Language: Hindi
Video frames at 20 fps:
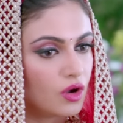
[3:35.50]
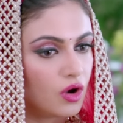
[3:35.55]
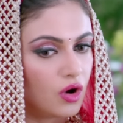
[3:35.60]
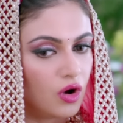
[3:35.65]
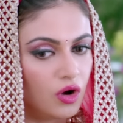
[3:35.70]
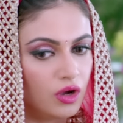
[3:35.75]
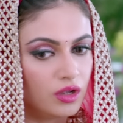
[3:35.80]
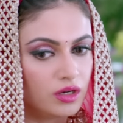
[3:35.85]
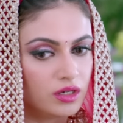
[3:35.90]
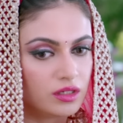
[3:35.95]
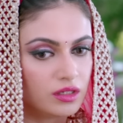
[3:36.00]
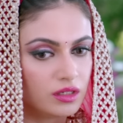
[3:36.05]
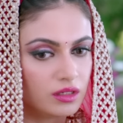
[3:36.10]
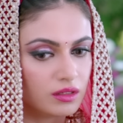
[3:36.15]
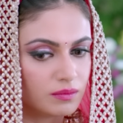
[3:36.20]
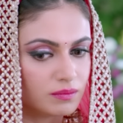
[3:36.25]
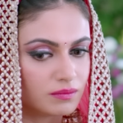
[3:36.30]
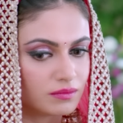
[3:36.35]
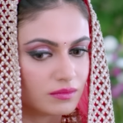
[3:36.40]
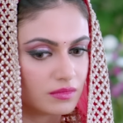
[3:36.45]
और
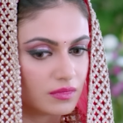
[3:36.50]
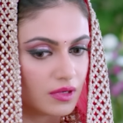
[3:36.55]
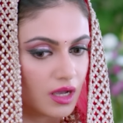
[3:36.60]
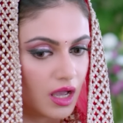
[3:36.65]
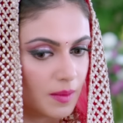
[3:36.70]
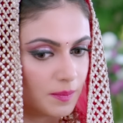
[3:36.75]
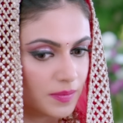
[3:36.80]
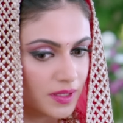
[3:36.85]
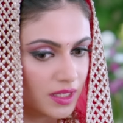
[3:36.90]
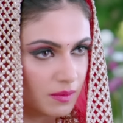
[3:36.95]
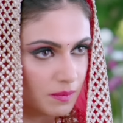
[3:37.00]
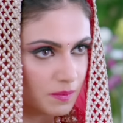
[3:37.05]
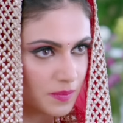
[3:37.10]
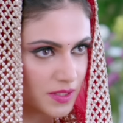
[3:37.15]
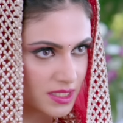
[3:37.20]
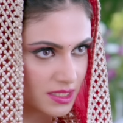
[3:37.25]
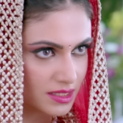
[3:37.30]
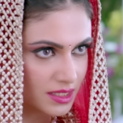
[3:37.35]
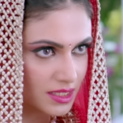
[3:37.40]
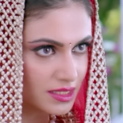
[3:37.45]
आपके
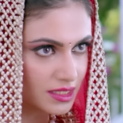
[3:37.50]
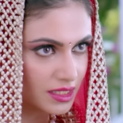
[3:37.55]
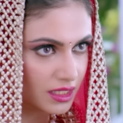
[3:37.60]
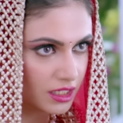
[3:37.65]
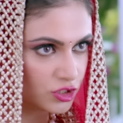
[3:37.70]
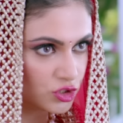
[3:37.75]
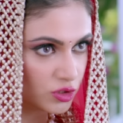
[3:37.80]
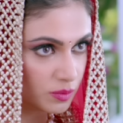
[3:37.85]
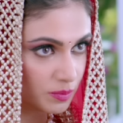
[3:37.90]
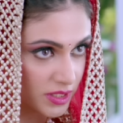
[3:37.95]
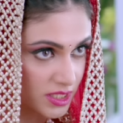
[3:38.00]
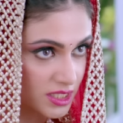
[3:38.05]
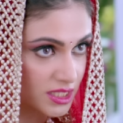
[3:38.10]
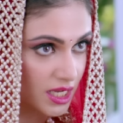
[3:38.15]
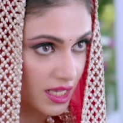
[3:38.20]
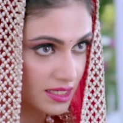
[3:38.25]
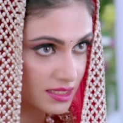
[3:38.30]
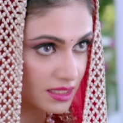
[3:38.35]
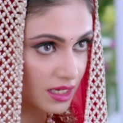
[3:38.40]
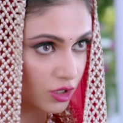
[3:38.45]
बिजनेस के लिए जो
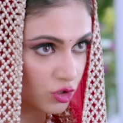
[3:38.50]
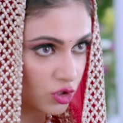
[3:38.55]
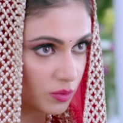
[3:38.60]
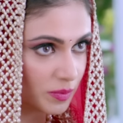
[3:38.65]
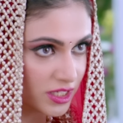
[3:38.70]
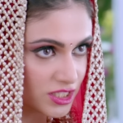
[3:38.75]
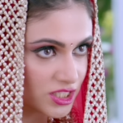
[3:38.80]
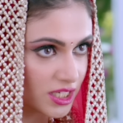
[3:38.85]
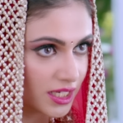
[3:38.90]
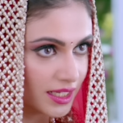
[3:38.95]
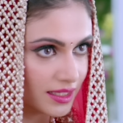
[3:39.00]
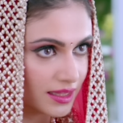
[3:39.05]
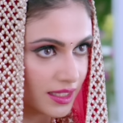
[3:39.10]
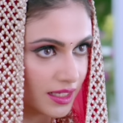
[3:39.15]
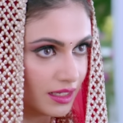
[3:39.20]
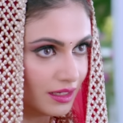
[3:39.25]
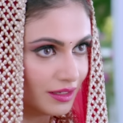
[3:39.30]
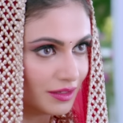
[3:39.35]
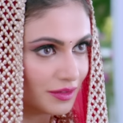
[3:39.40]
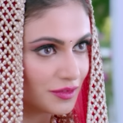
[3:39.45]
पचास लाख रुपए चाहिए थे
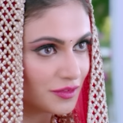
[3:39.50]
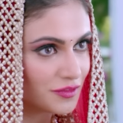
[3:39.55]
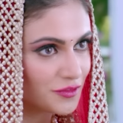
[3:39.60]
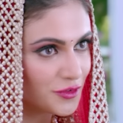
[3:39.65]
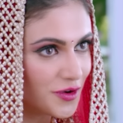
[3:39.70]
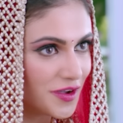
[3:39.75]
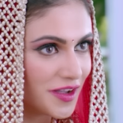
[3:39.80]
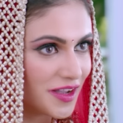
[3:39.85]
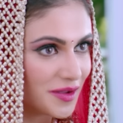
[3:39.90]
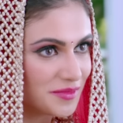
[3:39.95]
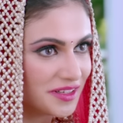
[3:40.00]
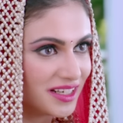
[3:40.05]
वो हमें